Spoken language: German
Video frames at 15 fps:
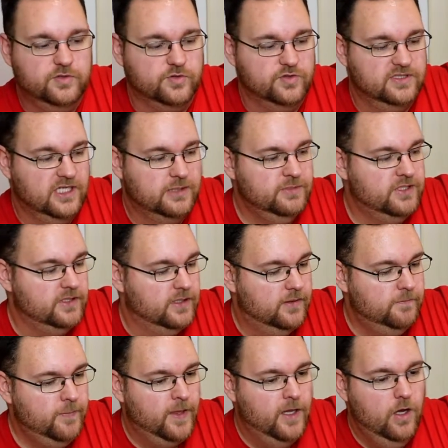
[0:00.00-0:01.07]
zusammen.
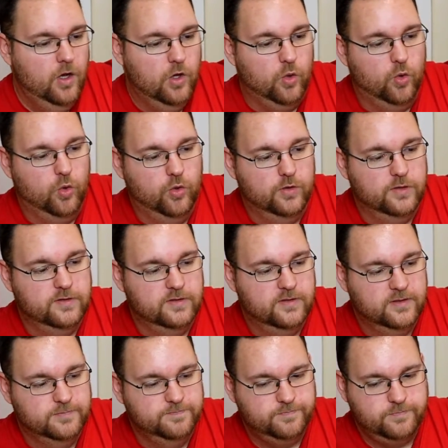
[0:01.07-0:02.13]
Ja? Und